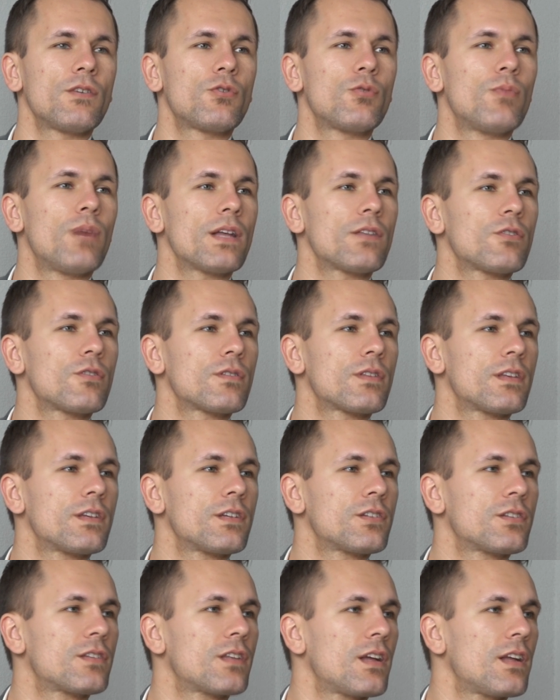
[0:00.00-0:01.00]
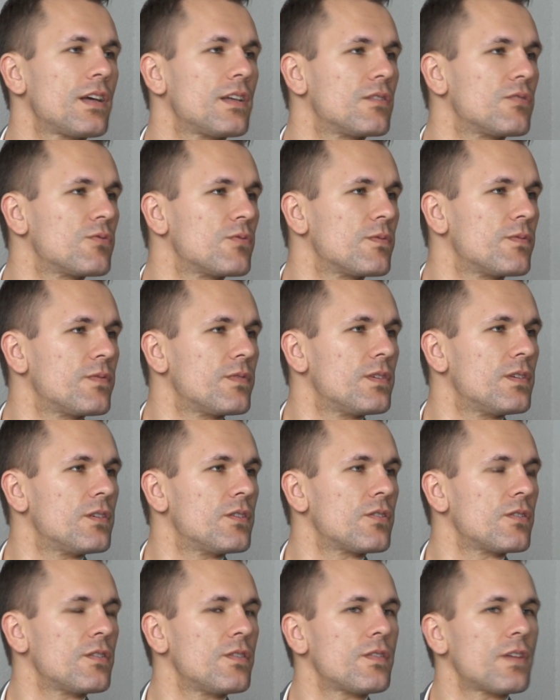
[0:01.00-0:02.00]
inkubator też talentów
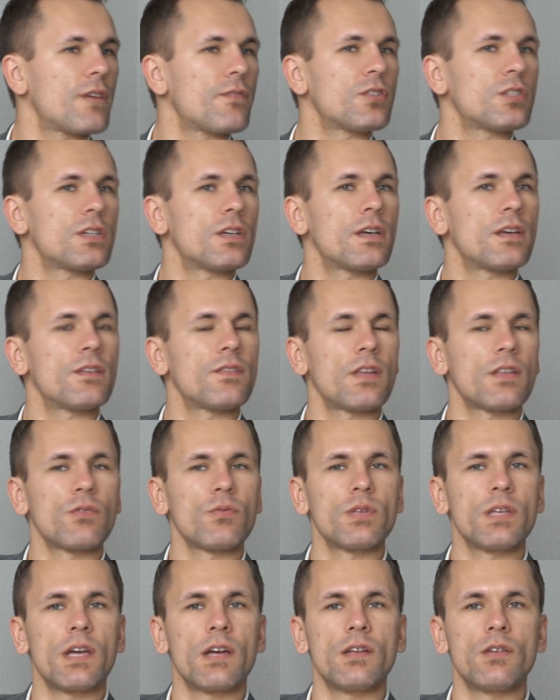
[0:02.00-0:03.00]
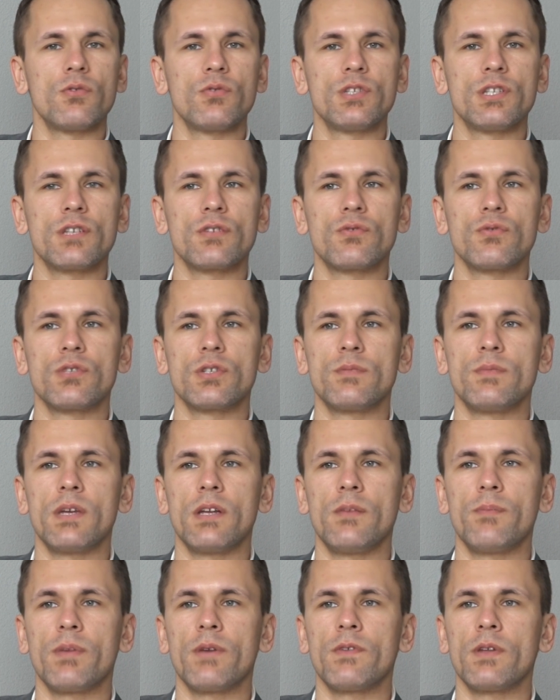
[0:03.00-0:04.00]
i oni zawsze zatrudniali ludzi, którzy
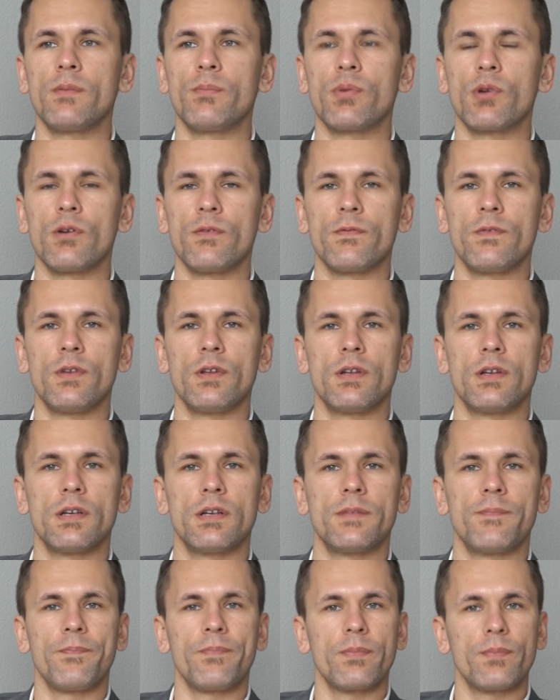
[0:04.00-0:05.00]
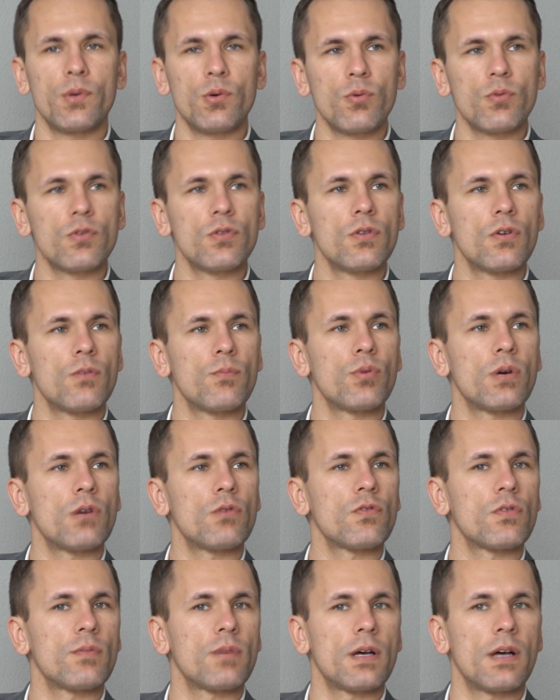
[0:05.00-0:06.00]
mieli pewien profil. Był, była
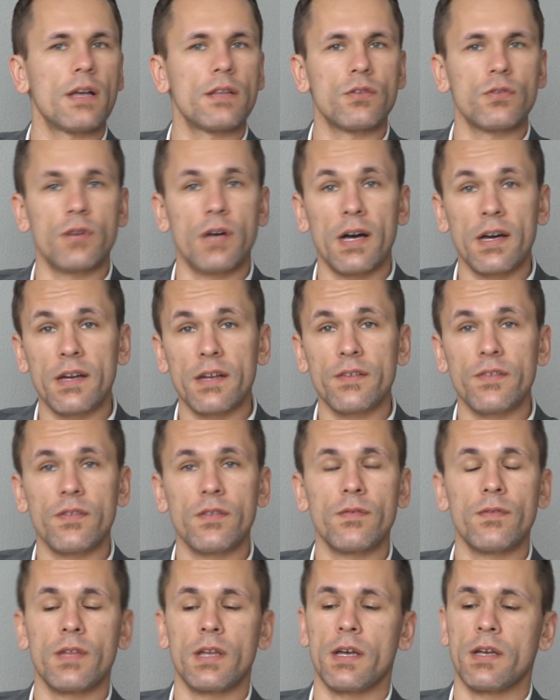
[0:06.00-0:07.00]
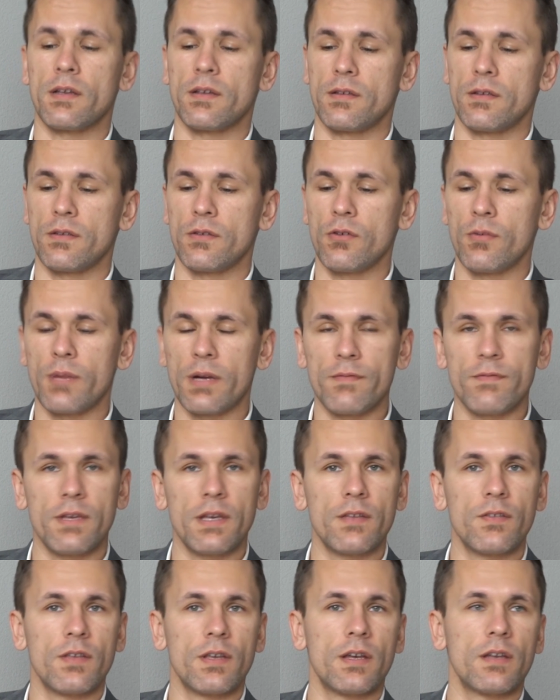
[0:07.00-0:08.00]
osoba to agresywna, dobra
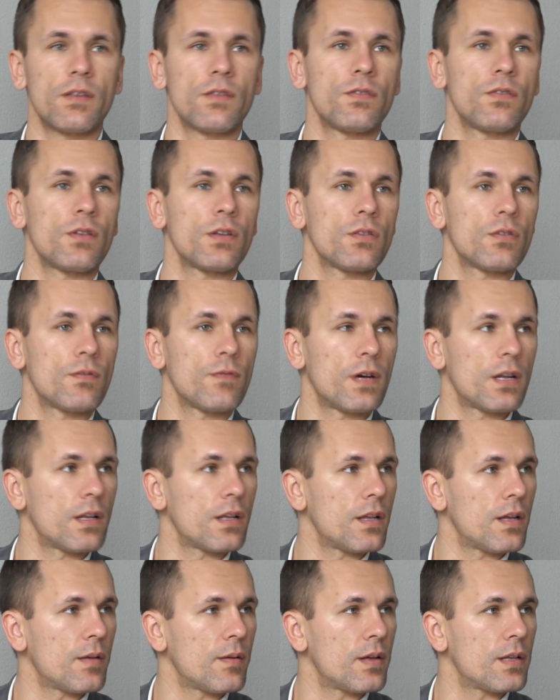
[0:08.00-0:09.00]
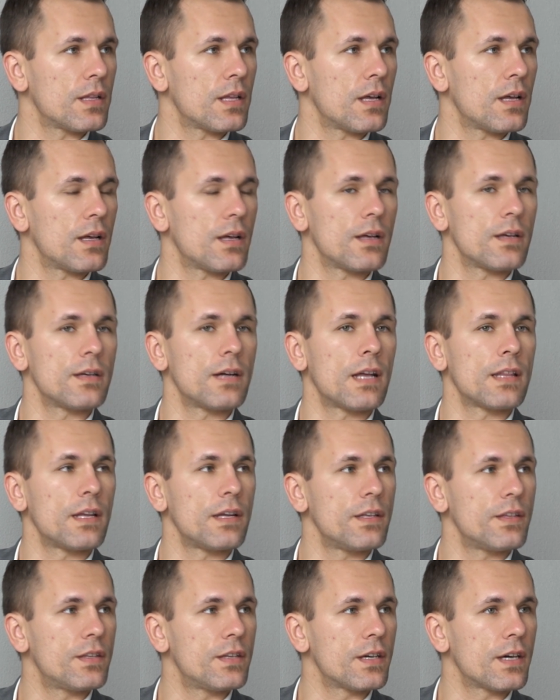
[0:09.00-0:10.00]
wiedza, zorientowana na, na
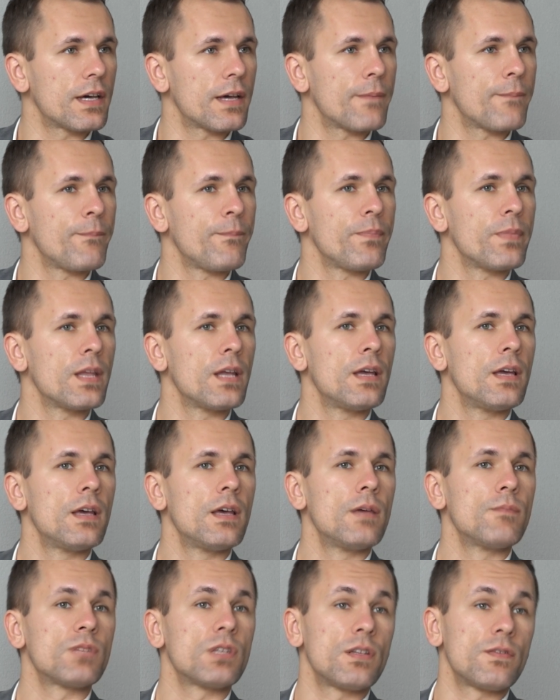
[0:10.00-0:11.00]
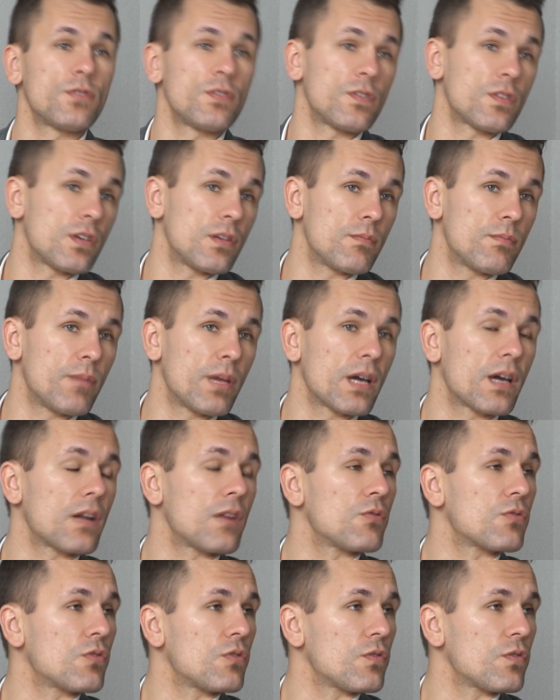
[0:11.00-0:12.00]
analitykę przede wszystkim
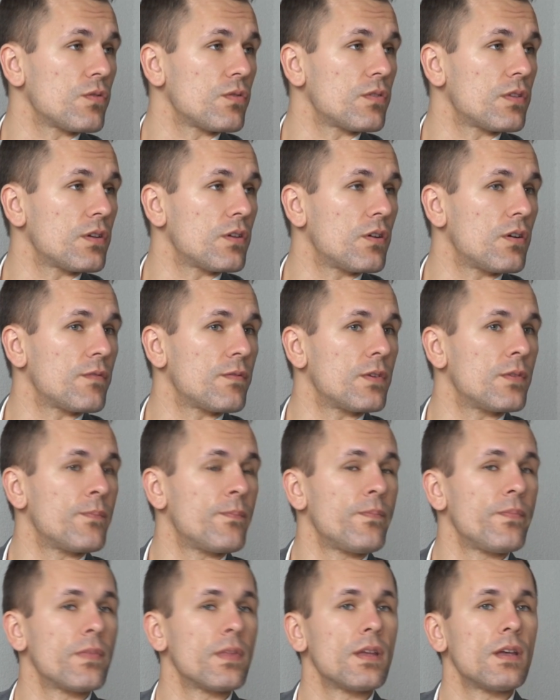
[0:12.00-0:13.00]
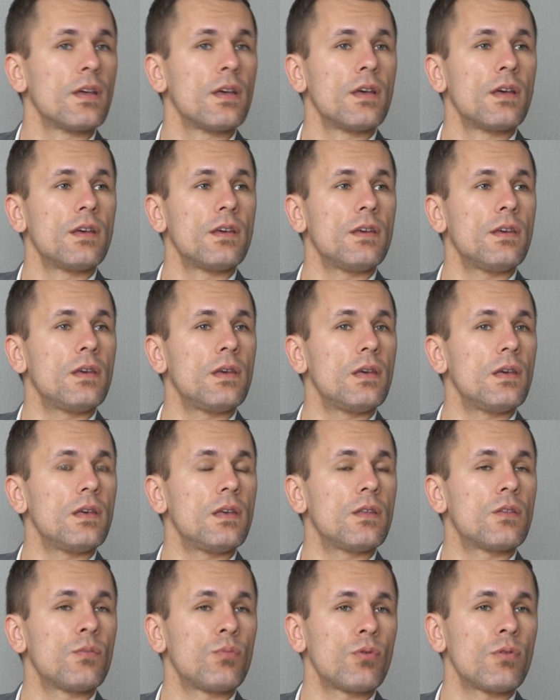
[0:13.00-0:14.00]
background konsultingowy.
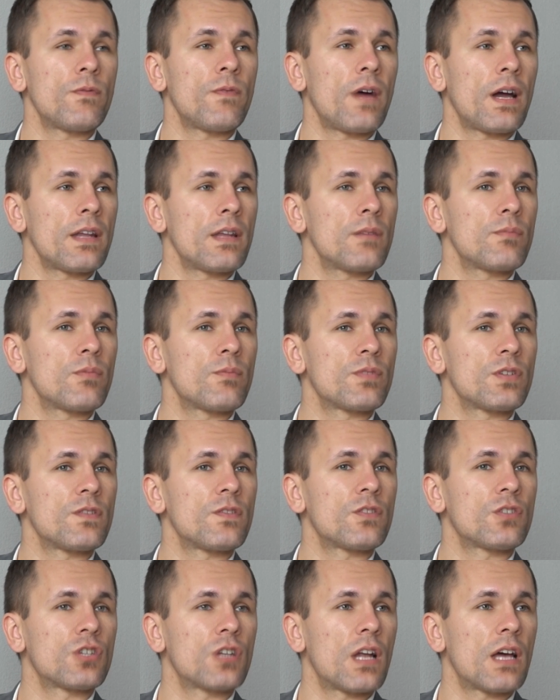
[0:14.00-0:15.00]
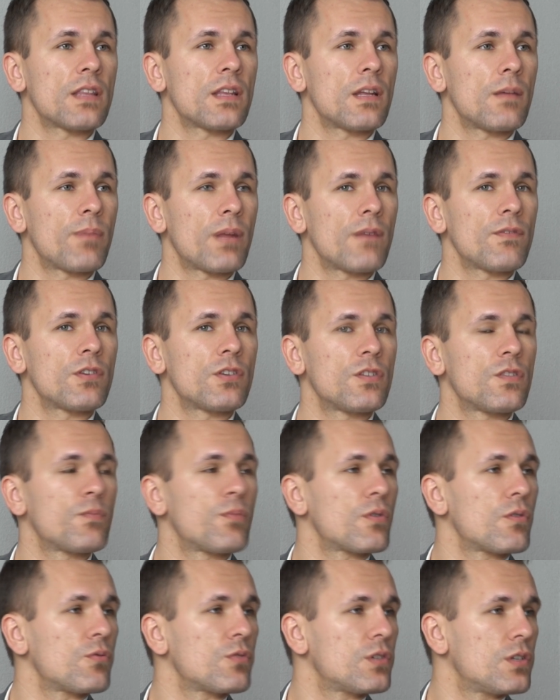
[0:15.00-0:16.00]
I, I, to było fajne, bo przez 3 lata naprawdę się
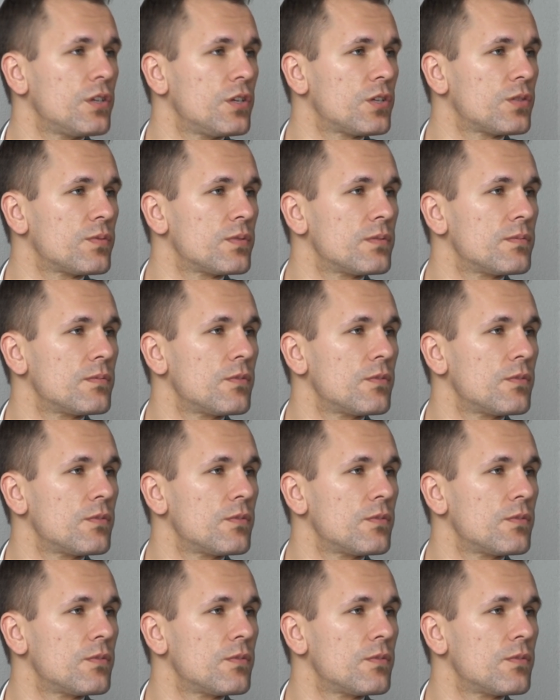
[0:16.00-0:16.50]
sporo uczyliśmy.